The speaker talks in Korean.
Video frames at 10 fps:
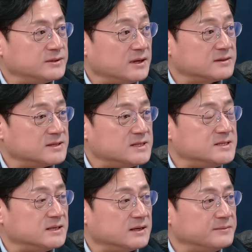그때 가서
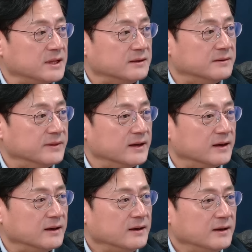질책을 하면 되는 건데
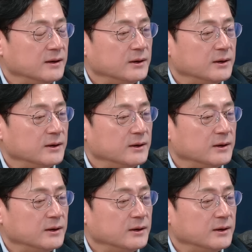네.